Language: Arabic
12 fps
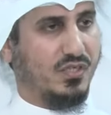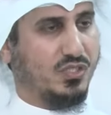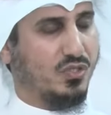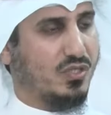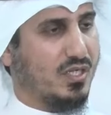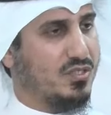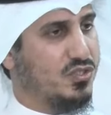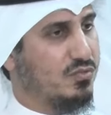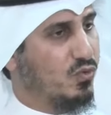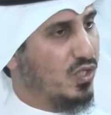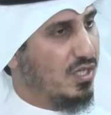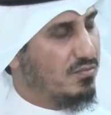فشكرا
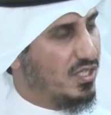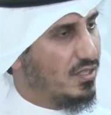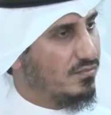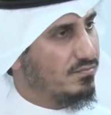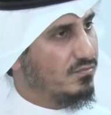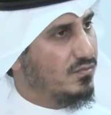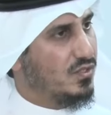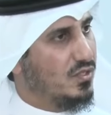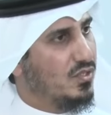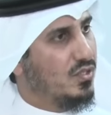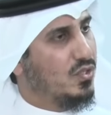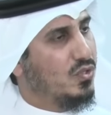سمو الأمير
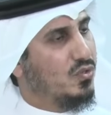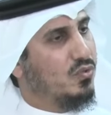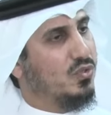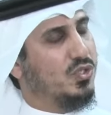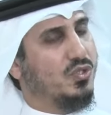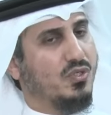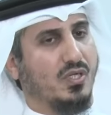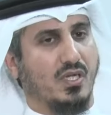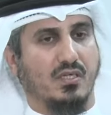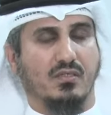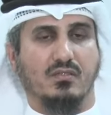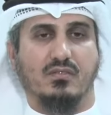
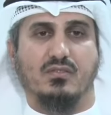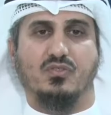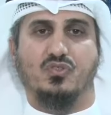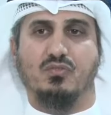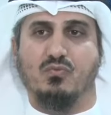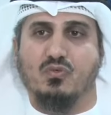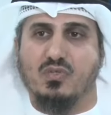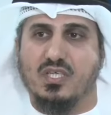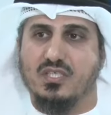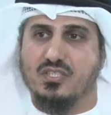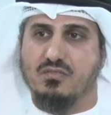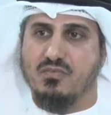وشكرا سمو
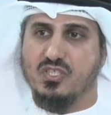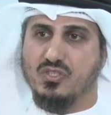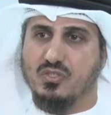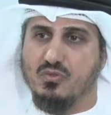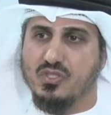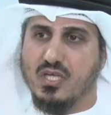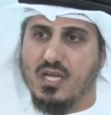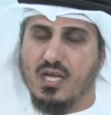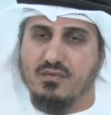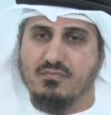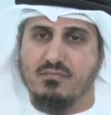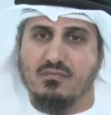رئيس مجلس
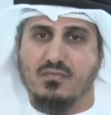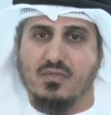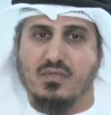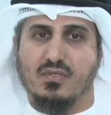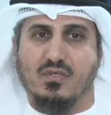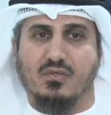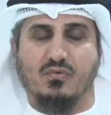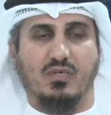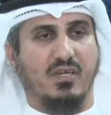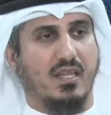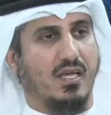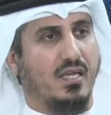الوزراء
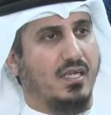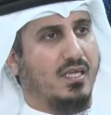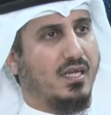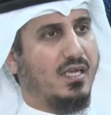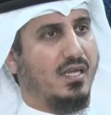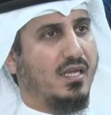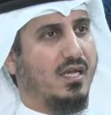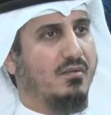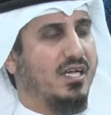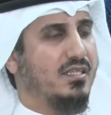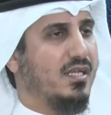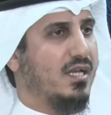وما ذلك إلا
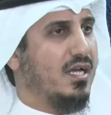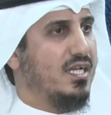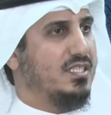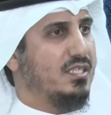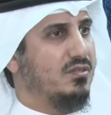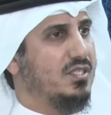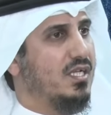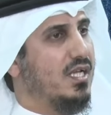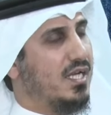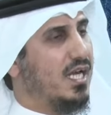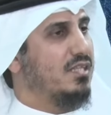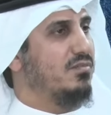بعد الله عز وجل
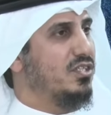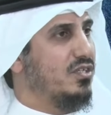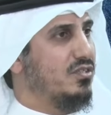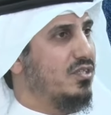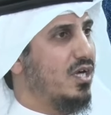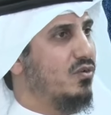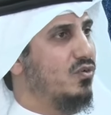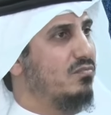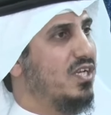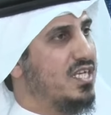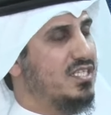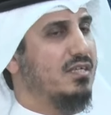أن عاد بدر
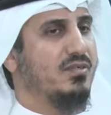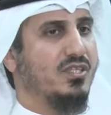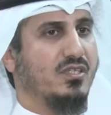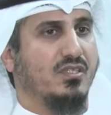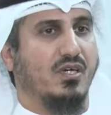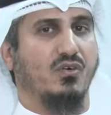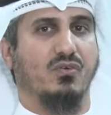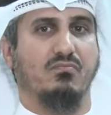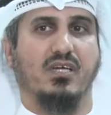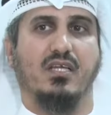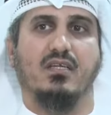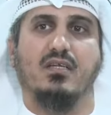الداهوم وليس بدر
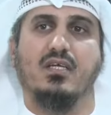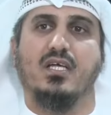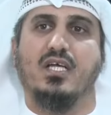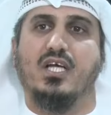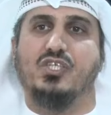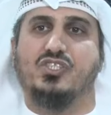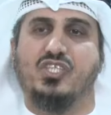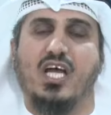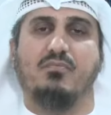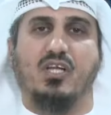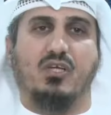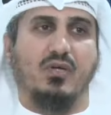الداهوم بل
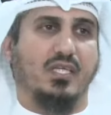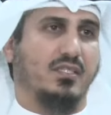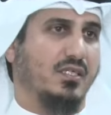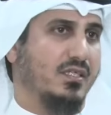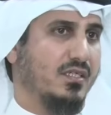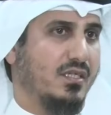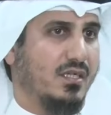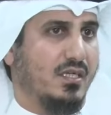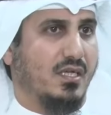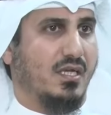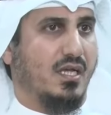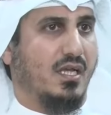الشعب الكويتي
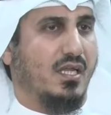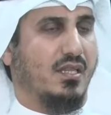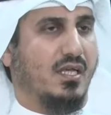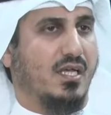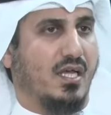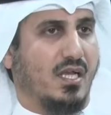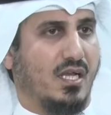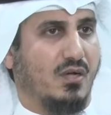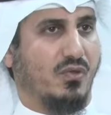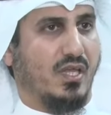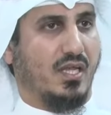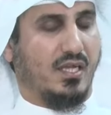الذي كان
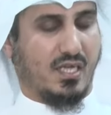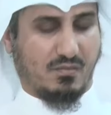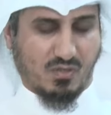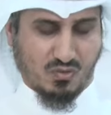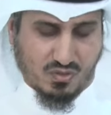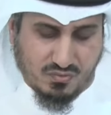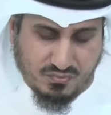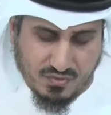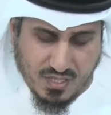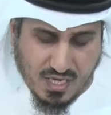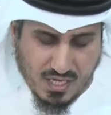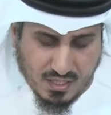له ذلك الموقف
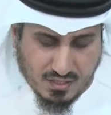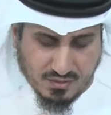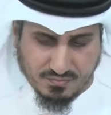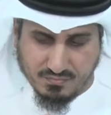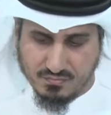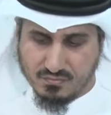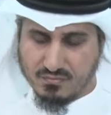لذلك